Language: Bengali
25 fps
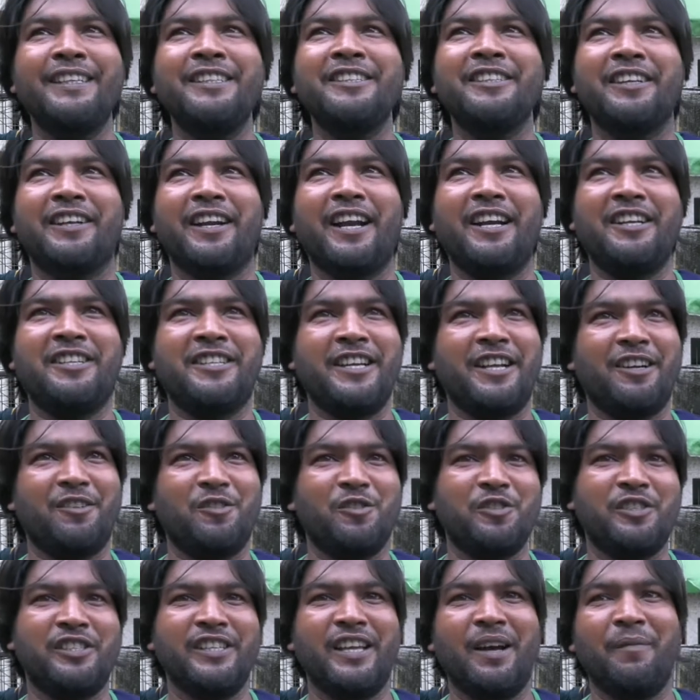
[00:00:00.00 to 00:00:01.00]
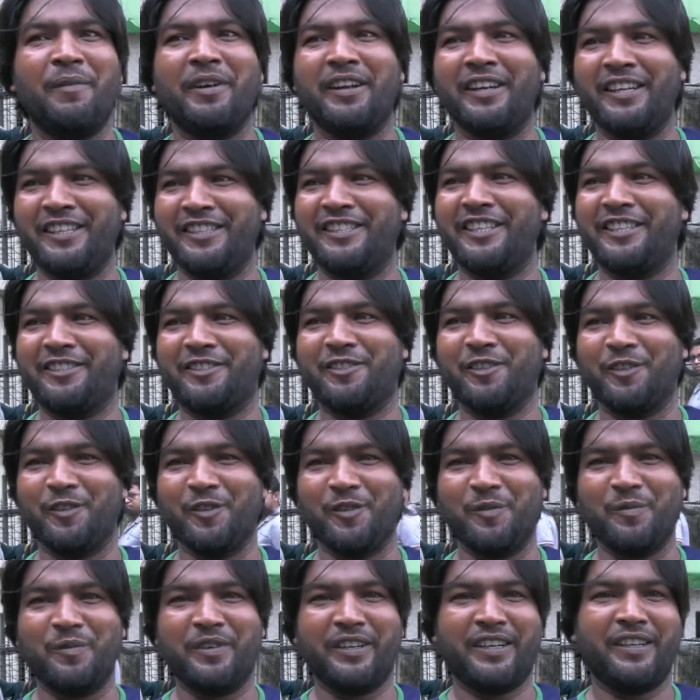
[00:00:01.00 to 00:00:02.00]
দিন রাইড শেয়ার করছি আমার নিজের জন্য
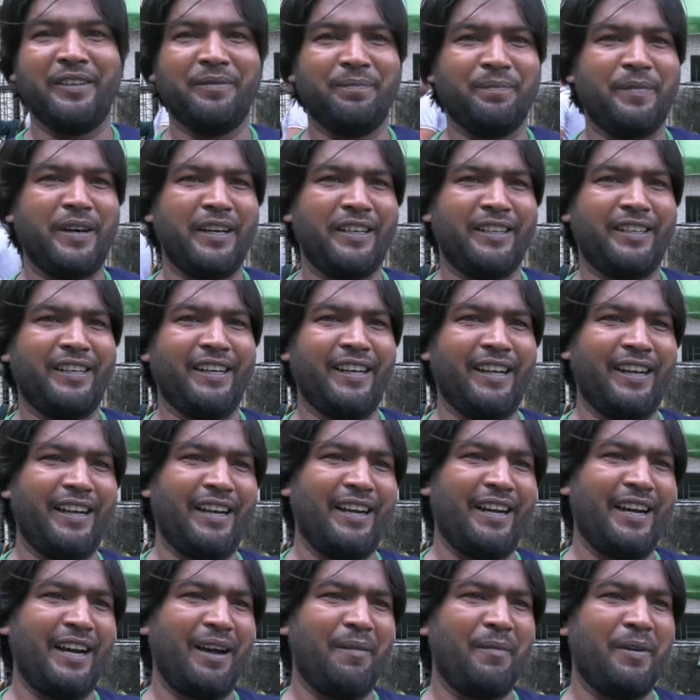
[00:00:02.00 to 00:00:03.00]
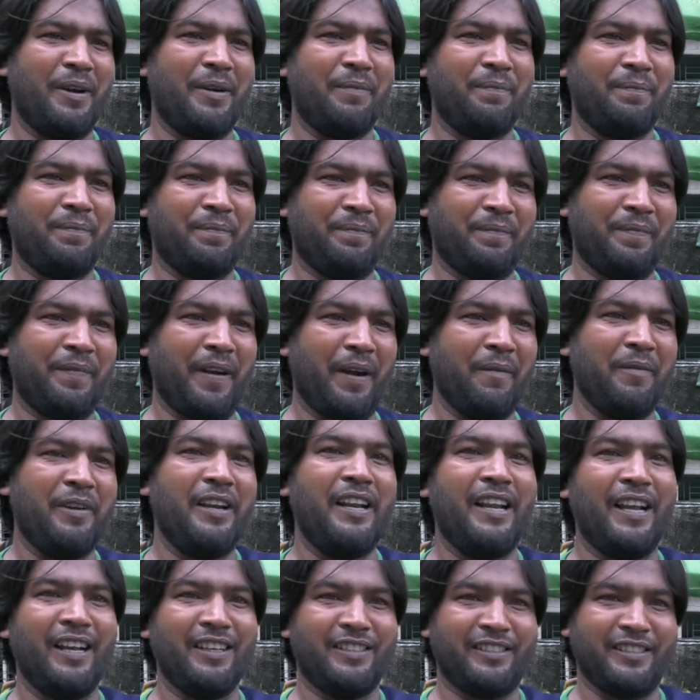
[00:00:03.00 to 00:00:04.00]
বাট আমার
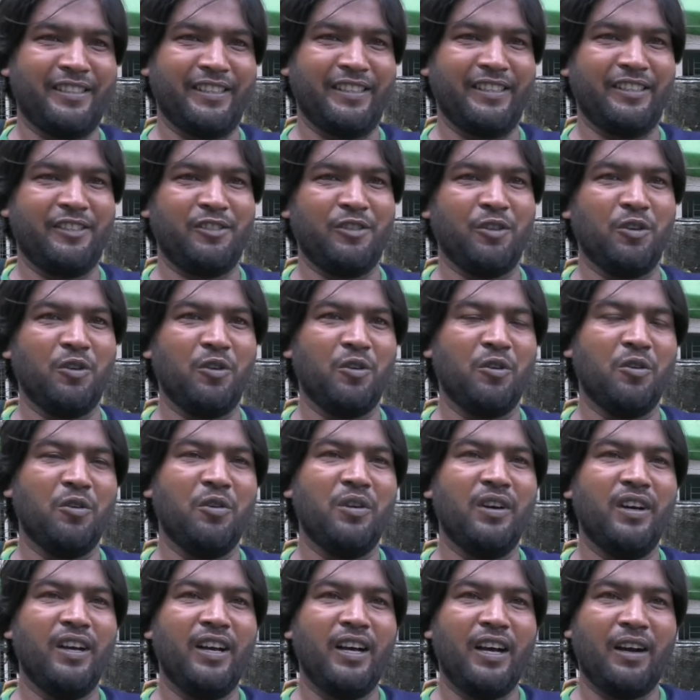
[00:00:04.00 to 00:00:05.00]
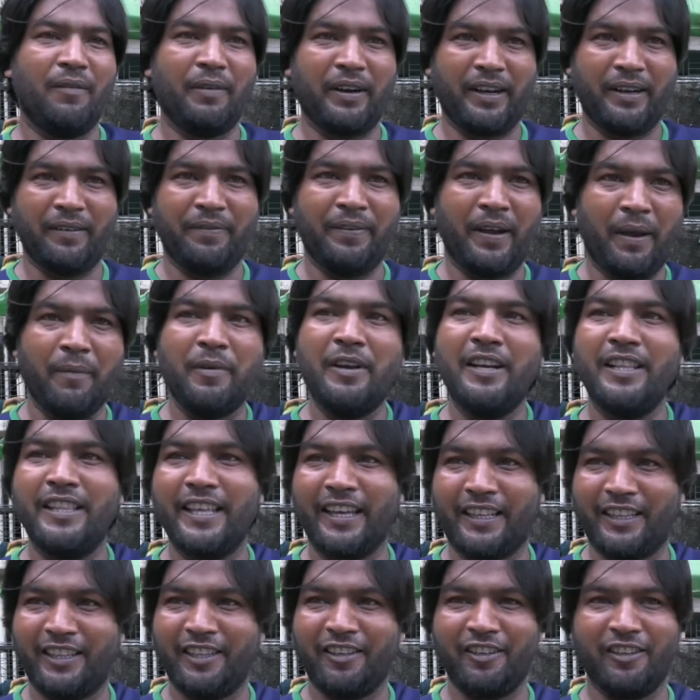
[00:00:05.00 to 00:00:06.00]
ফ্যামিলি আছে সো আমাকে ফ্যামিলি
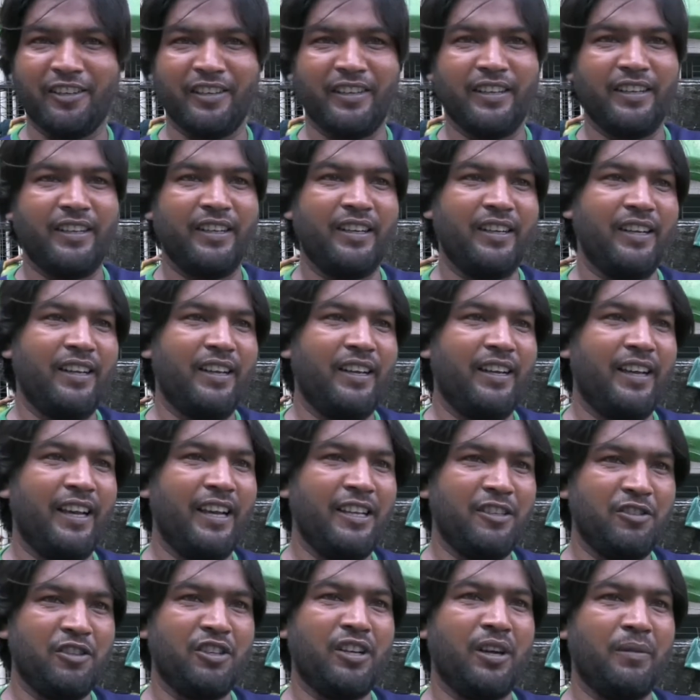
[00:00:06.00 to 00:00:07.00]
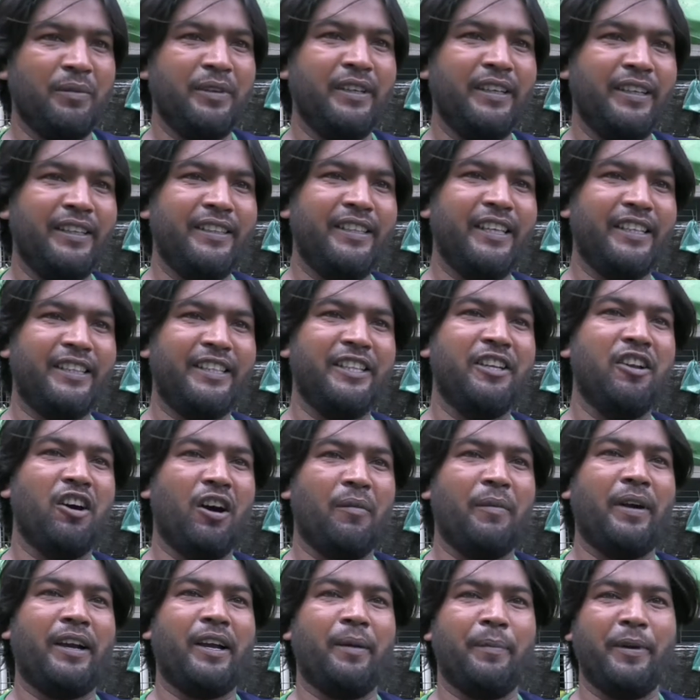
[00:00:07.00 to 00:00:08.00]
দেখতে হয় এই জন্য আমি ঈদের দিনেও
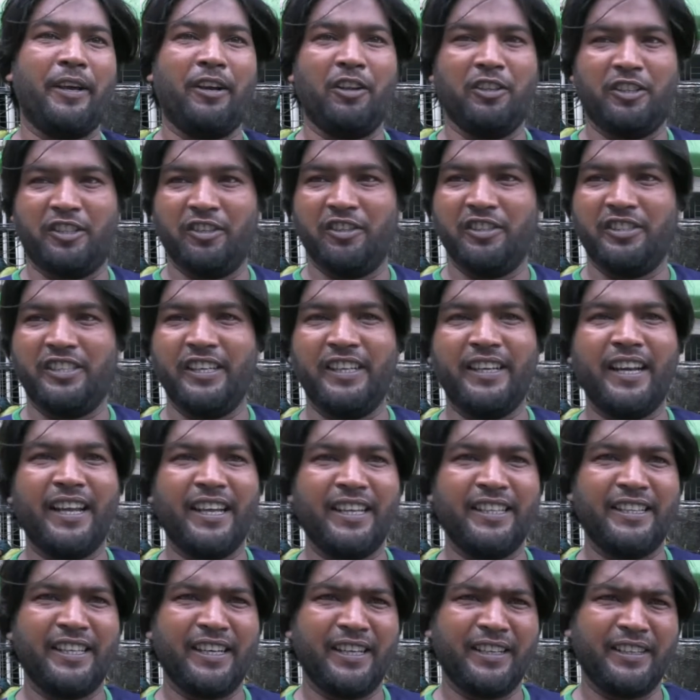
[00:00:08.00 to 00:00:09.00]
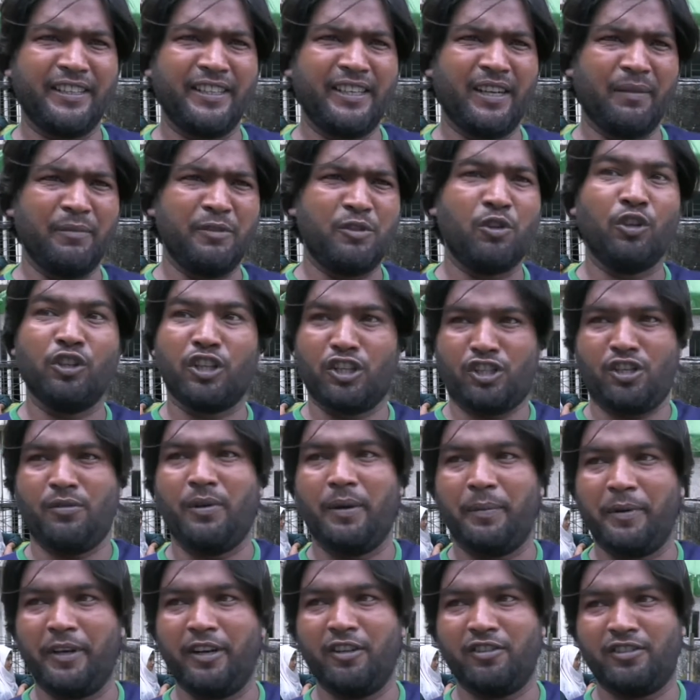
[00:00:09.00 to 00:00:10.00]
আমাকে বের হইতে হয়েছে এটা ঈদের দিন আমি সন্ধ্যার
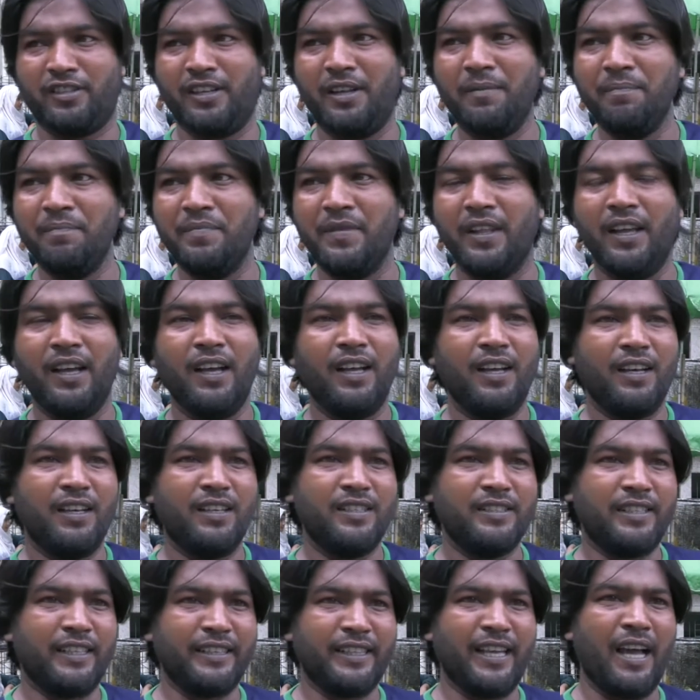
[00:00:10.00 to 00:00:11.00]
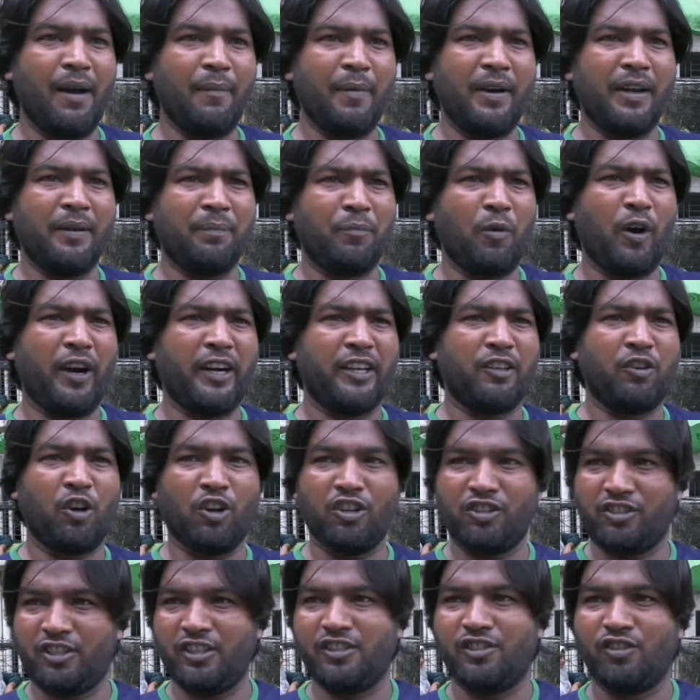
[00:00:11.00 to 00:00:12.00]
সময় বেরোছিলাম যাতে আমার পকেট
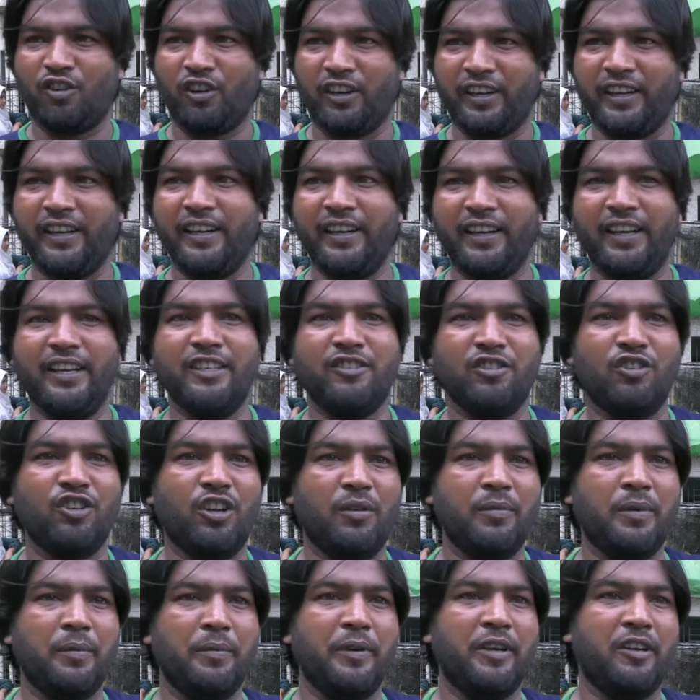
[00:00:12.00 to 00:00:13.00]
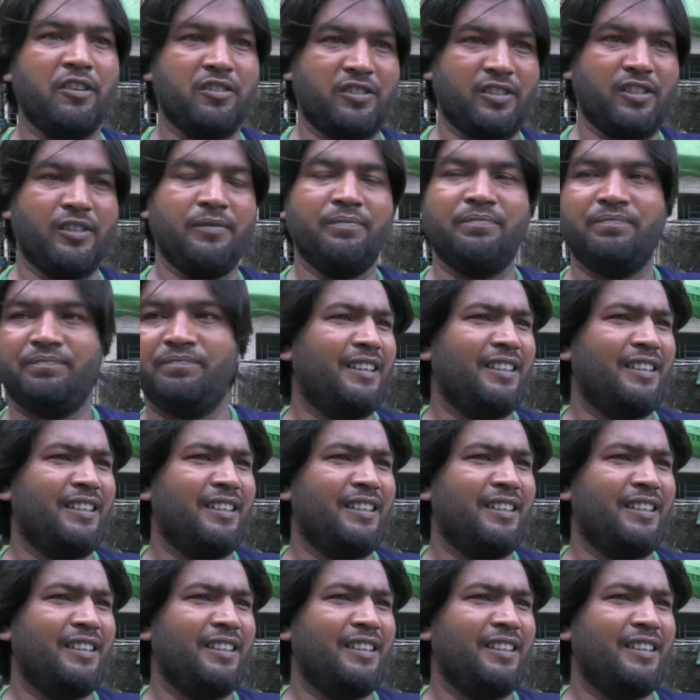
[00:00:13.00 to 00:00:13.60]
খরচটা চলে এই জন্য আমি বেরোছিলাম